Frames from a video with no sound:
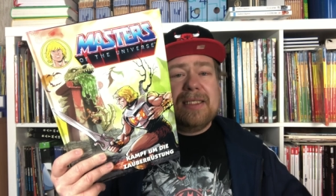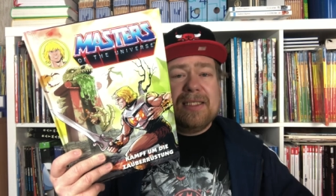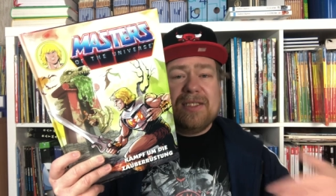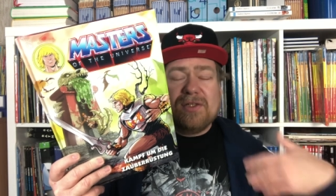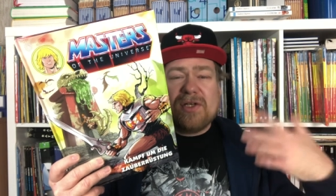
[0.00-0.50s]

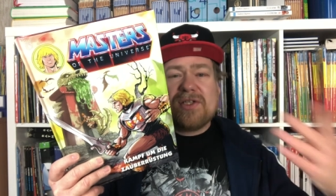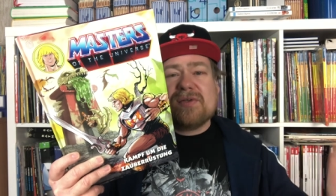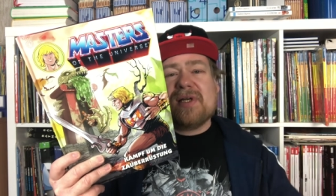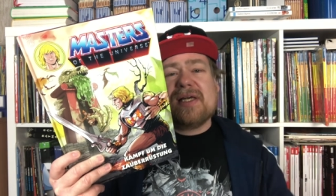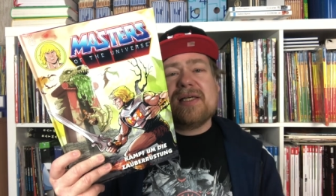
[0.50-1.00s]
die
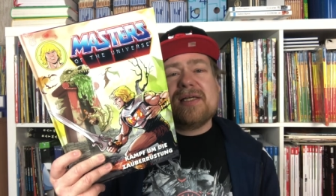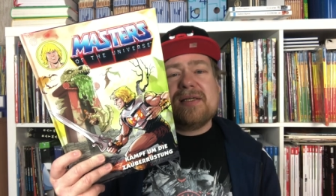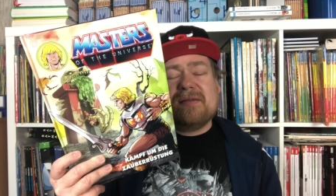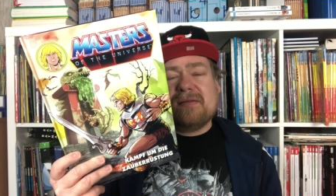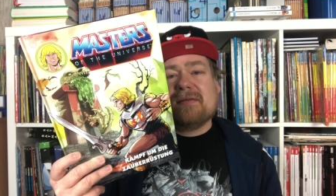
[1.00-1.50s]
Neuzugänge
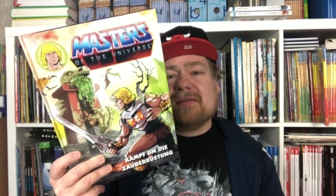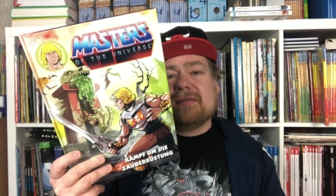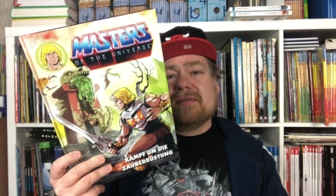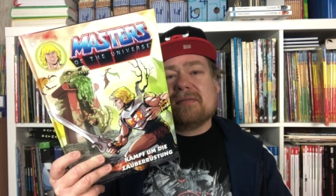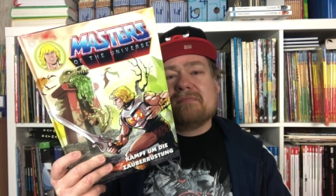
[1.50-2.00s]
in
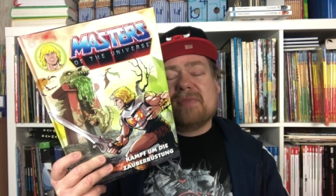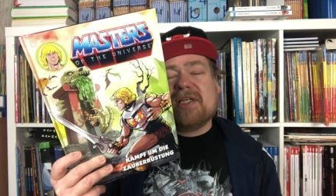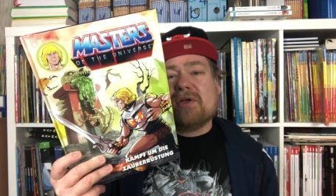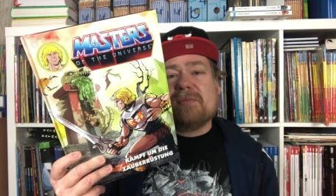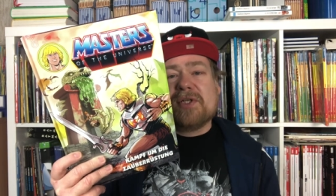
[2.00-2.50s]
äh,
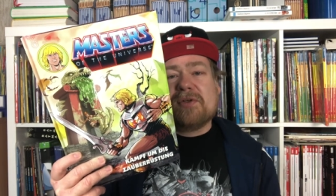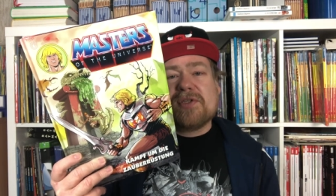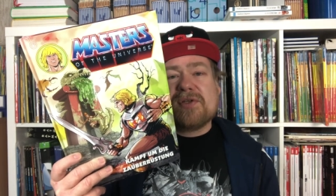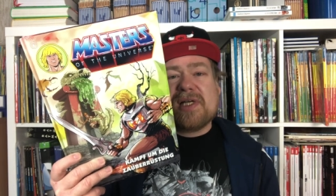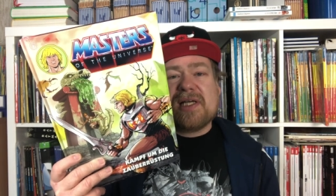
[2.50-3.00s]
meine
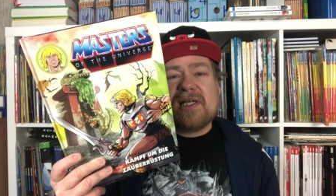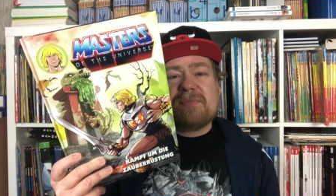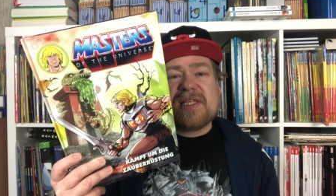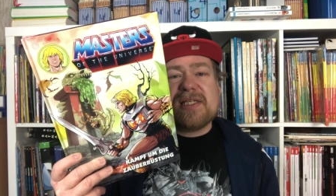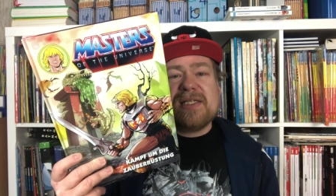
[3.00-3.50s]
Comic-Neuzugänge halt
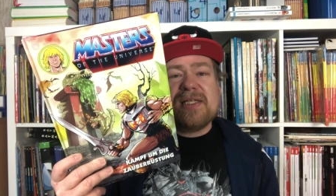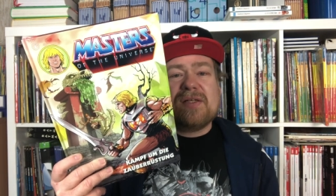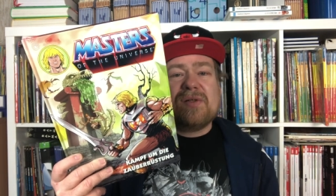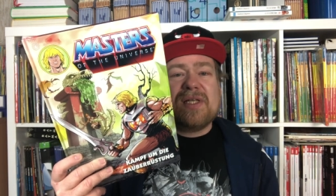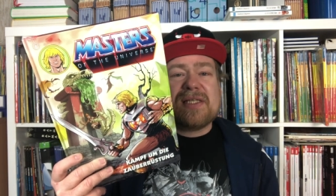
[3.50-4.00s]
präsentiere
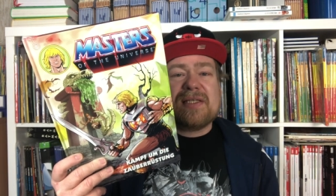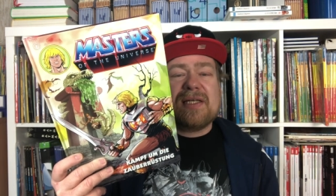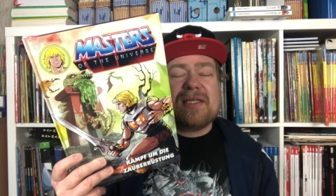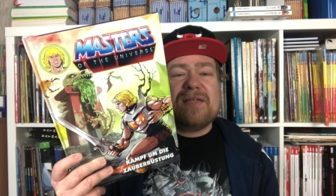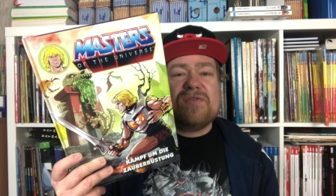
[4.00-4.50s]
und erst
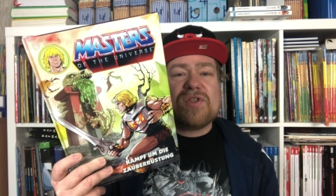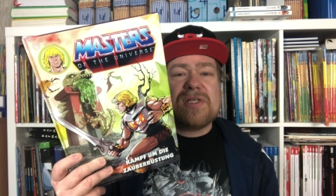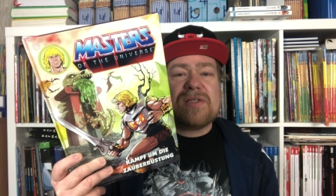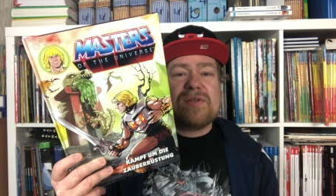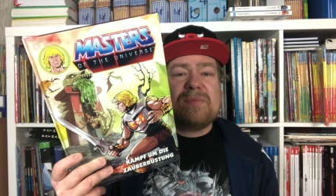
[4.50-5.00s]
dann Reviews
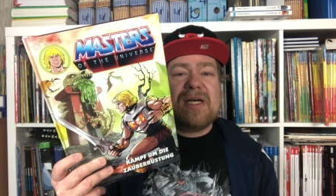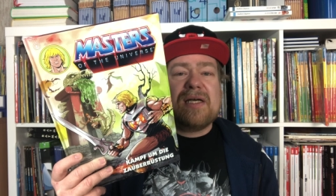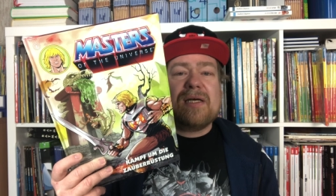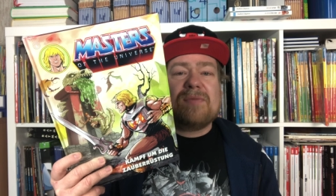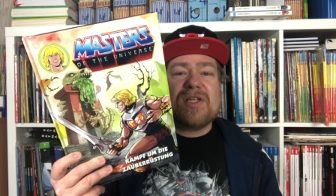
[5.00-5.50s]
dazu
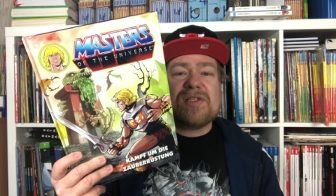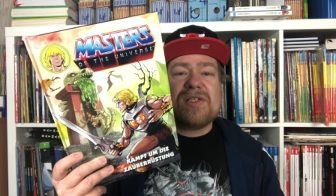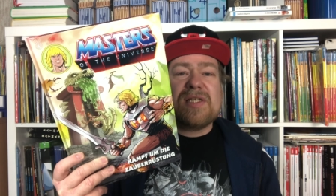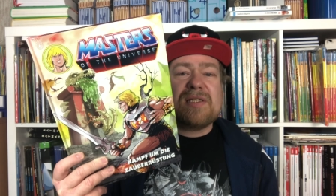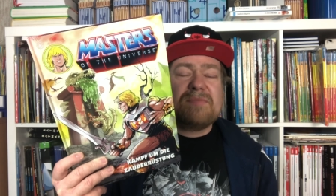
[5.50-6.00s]
mache. Aber das
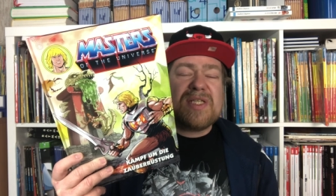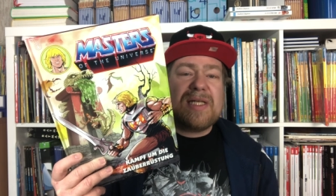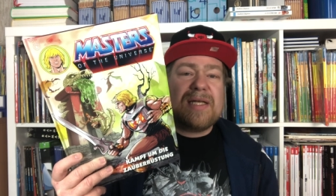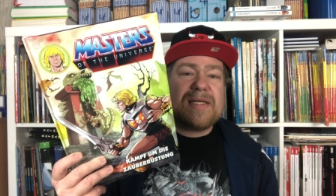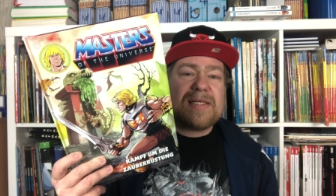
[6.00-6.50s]
ist jetzt ein bisschen
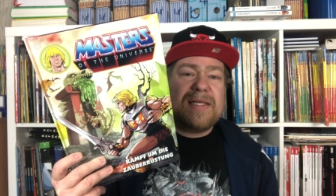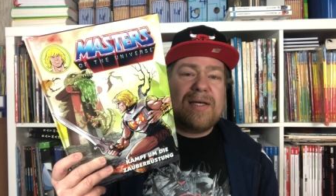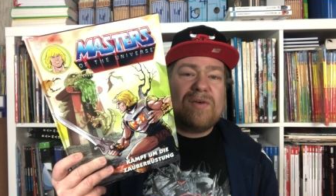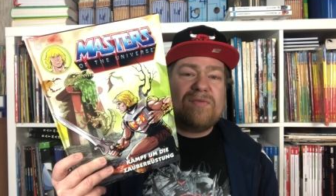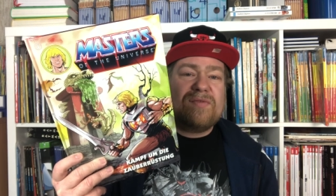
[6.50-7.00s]
anders
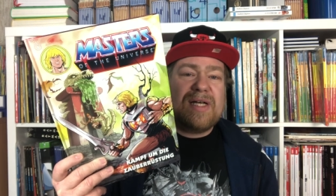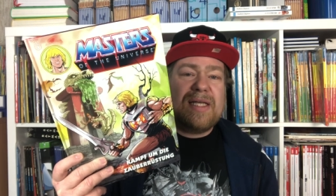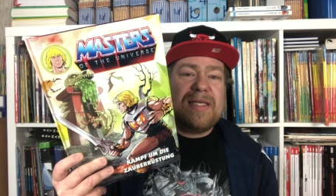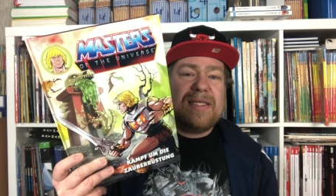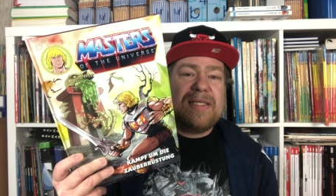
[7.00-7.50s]
gelaufen,
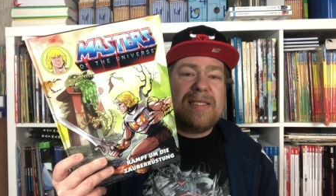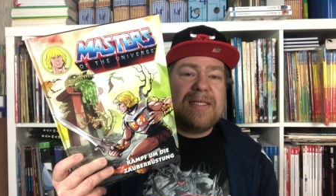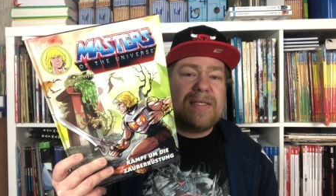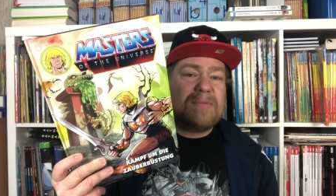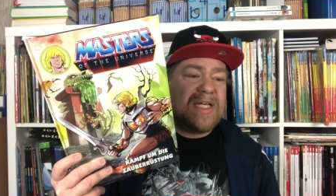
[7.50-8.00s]
weil ich
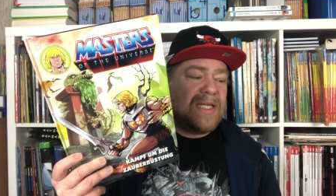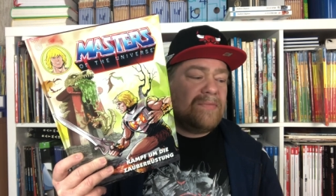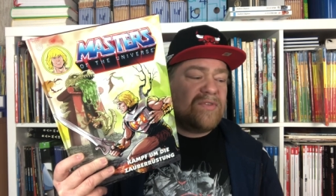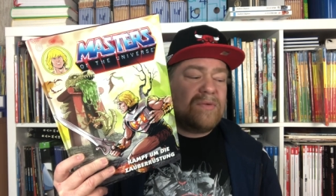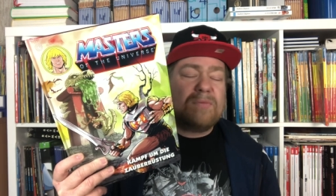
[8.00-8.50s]
hier bei
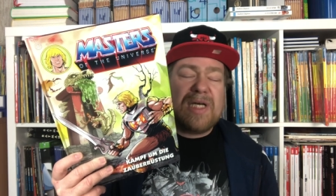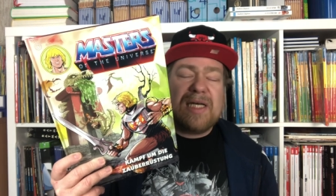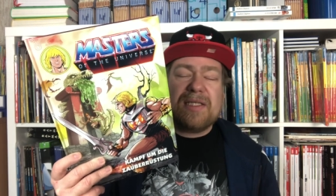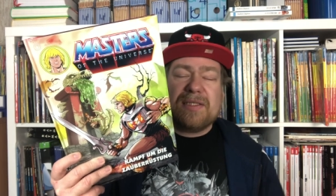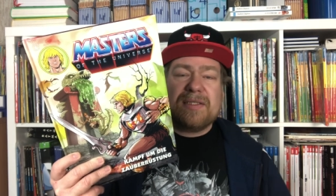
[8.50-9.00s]
dem
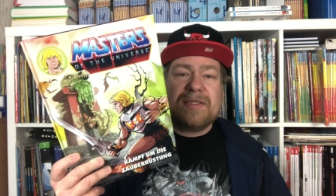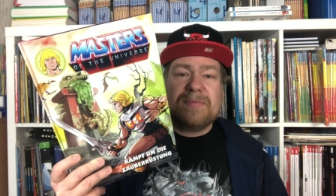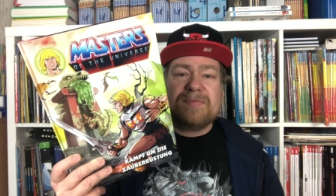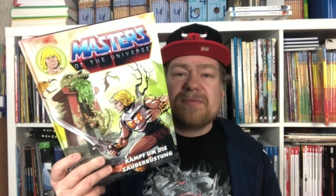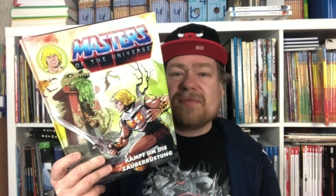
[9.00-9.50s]
Format
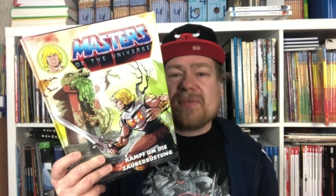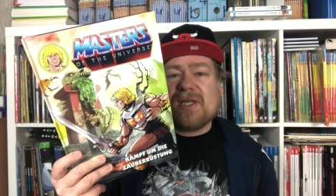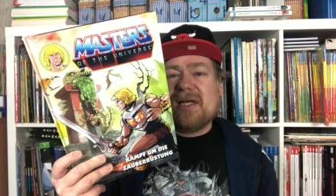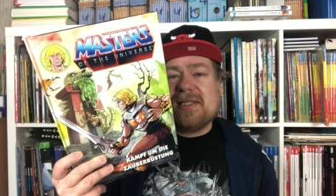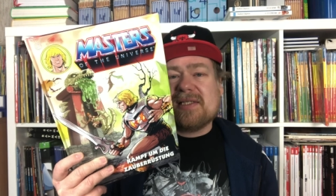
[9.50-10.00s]
ähm,
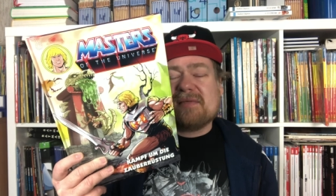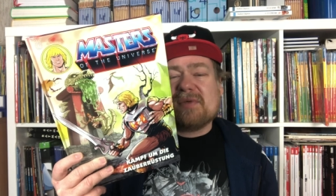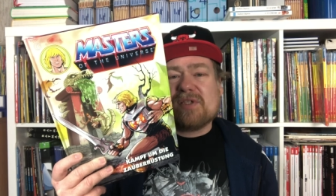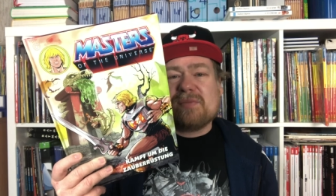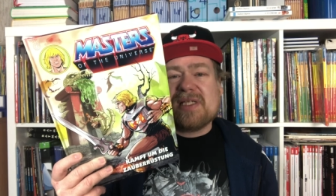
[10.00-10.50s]
halt jetzt
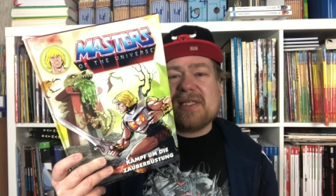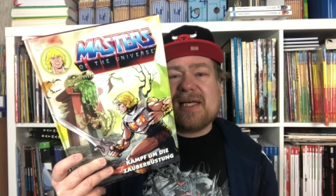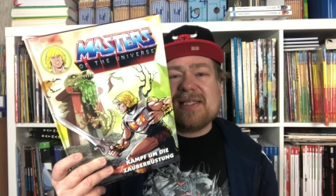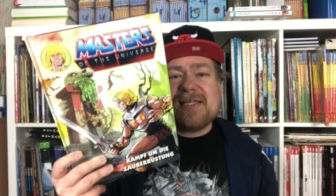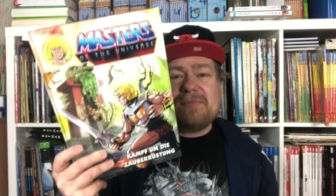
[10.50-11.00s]
immer so ein bisschen
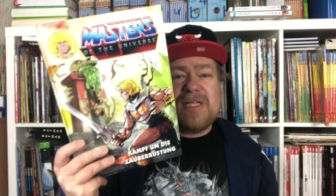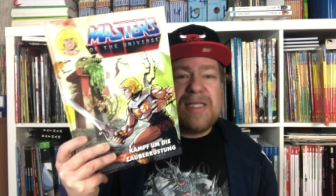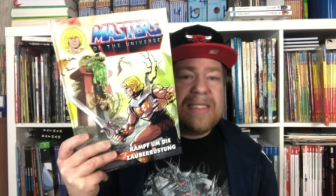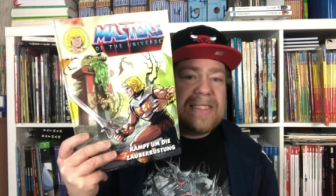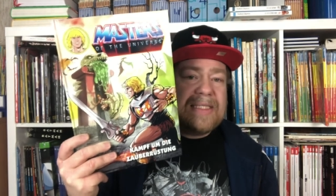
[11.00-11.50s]
ansammle.